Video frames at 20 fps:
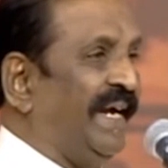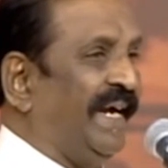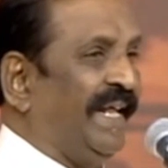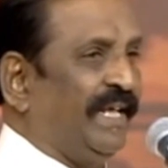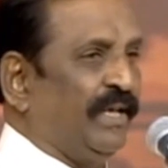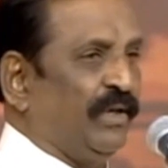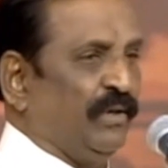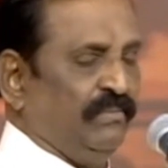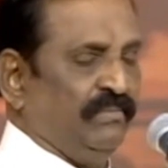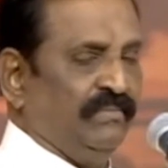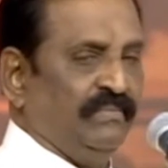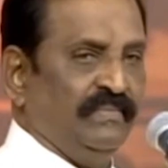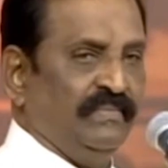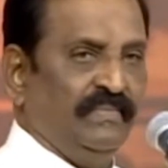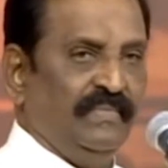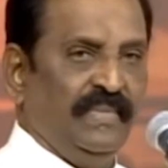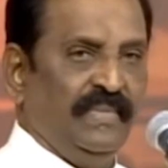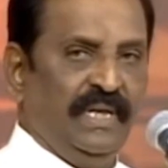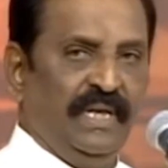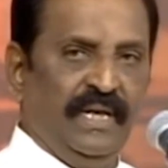கிடைக்கும்
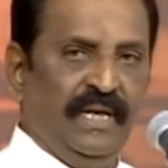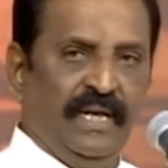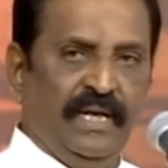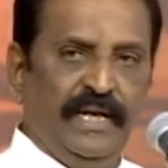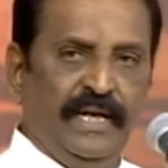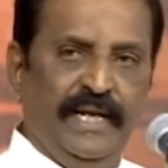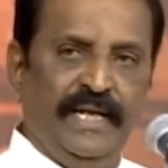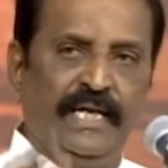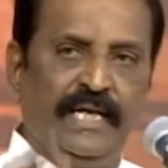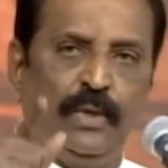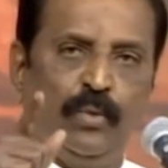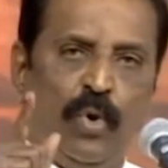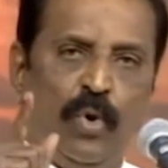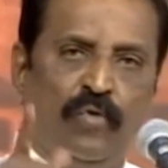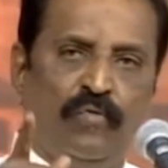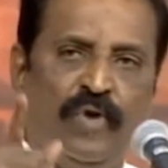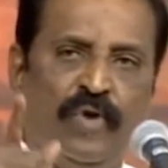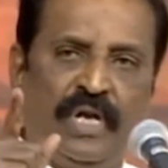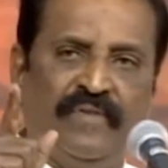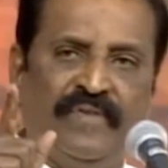நீங்கள்
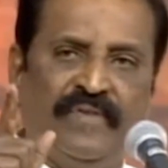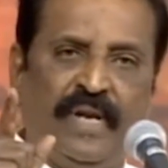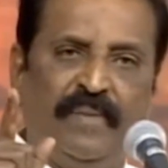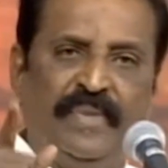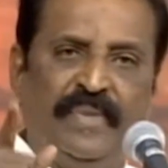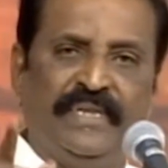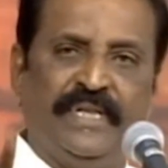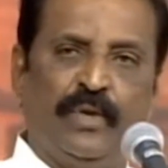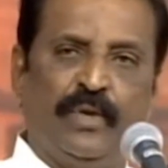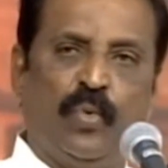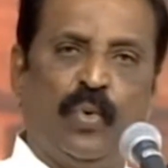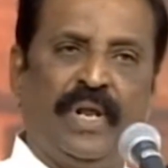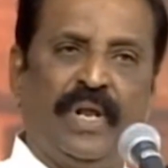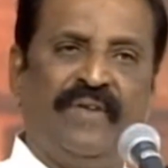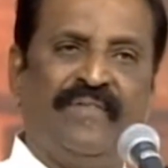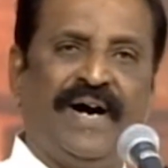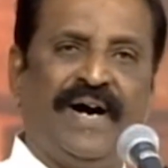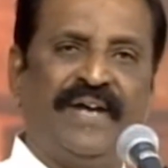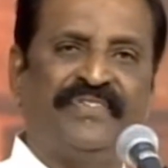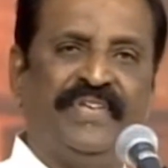ஒவ்வொருவரும் இந்த நூலை
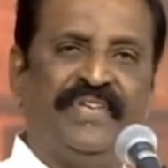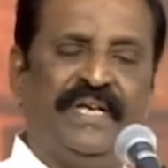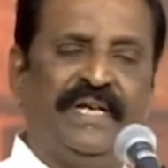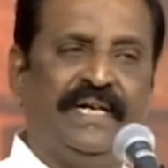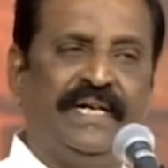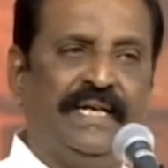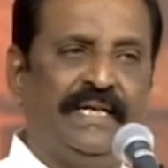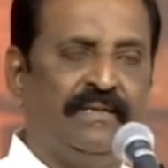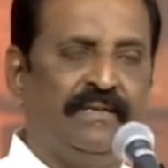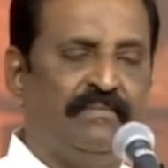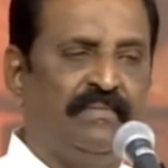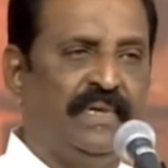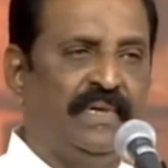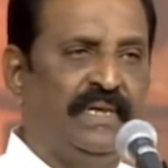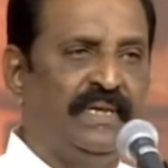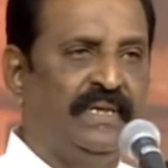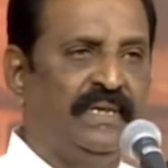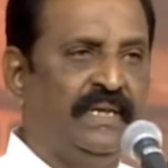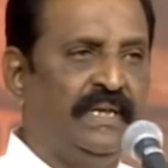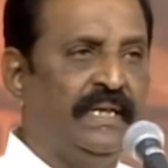வாசியுங்கள்
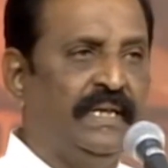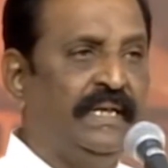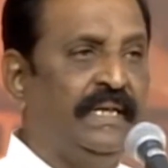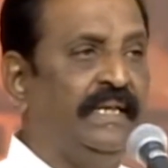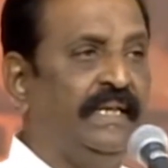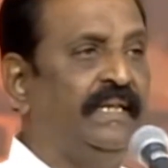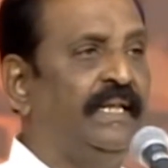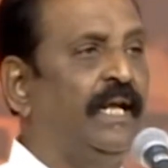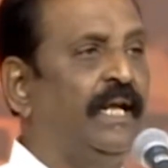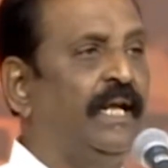இந்த